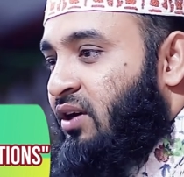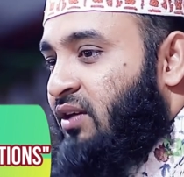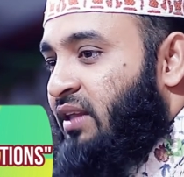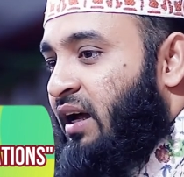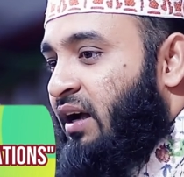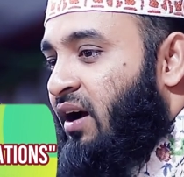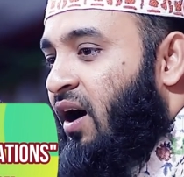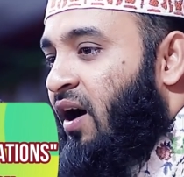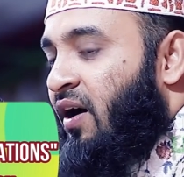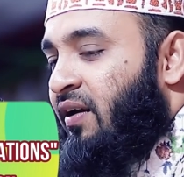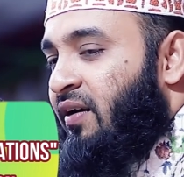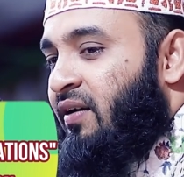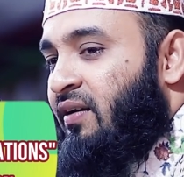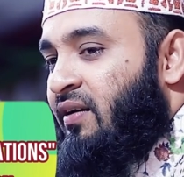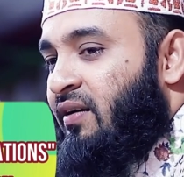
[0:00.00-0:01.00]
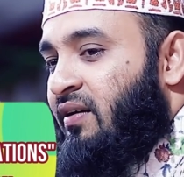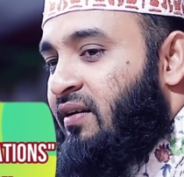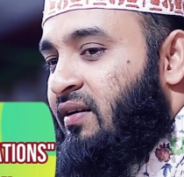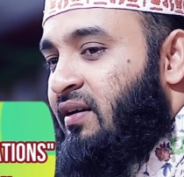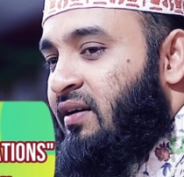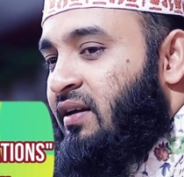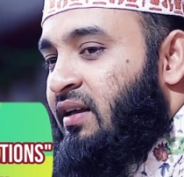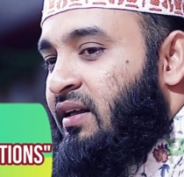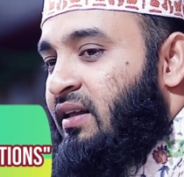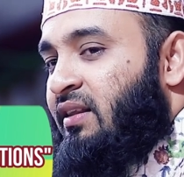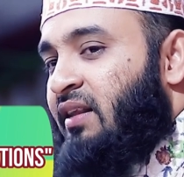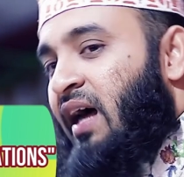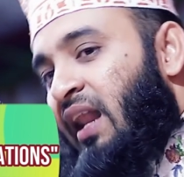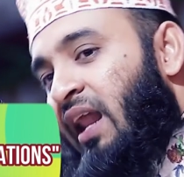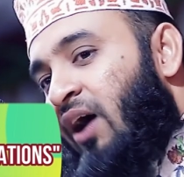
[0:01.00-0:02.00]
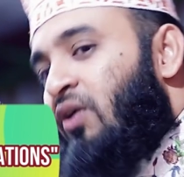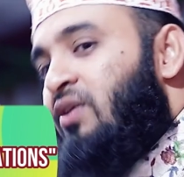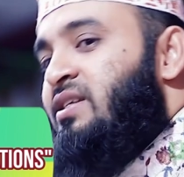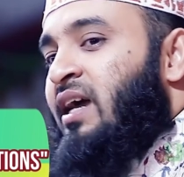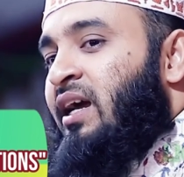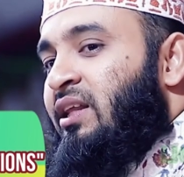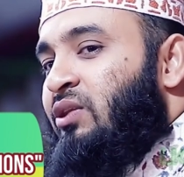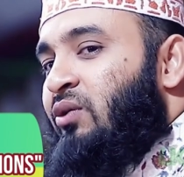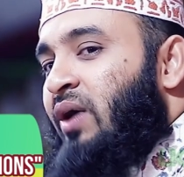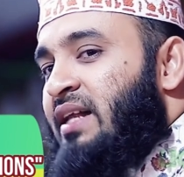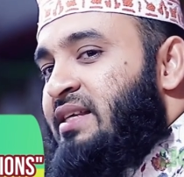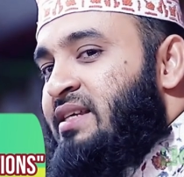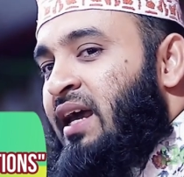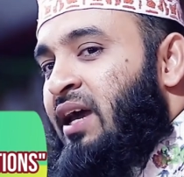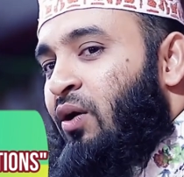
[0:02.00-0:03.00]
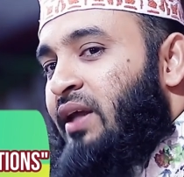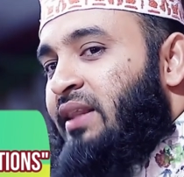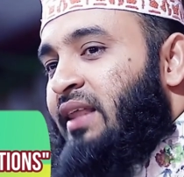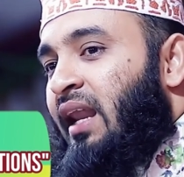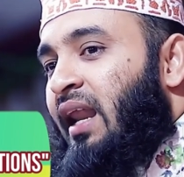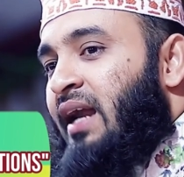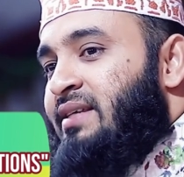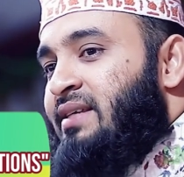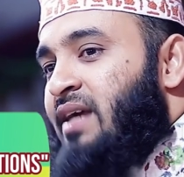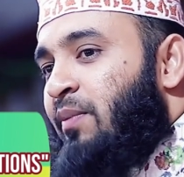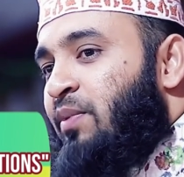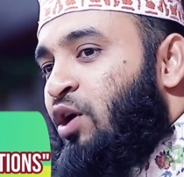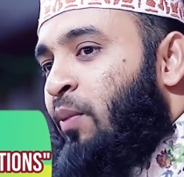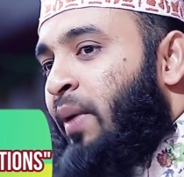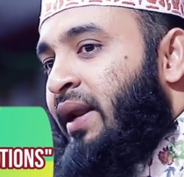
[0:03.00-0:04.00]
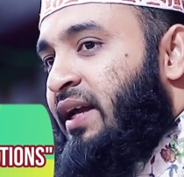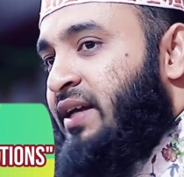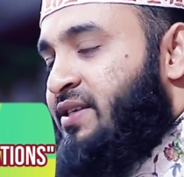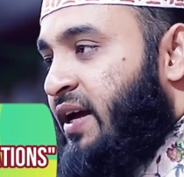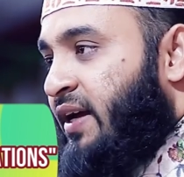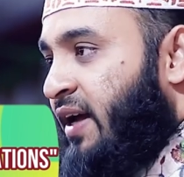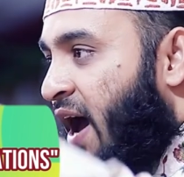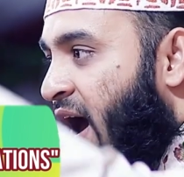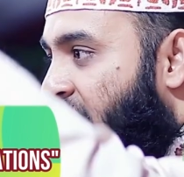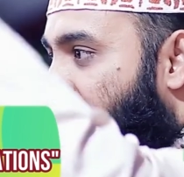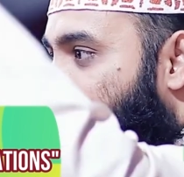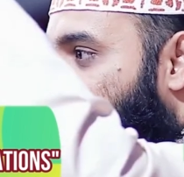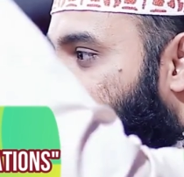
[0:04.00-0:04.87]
কথা কন তালাও যেহেতু আছে ওই তালার চাবিও বানিয়েছে কে